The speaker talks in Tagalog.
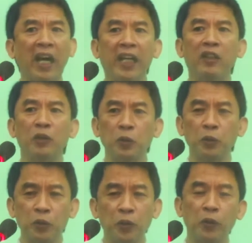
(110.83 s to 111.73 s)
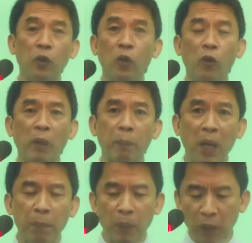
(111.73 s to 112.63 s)
ay susunod o
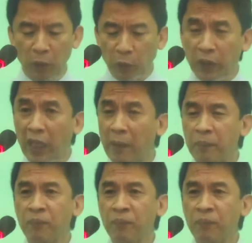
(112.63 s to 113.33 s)
magpapabakuna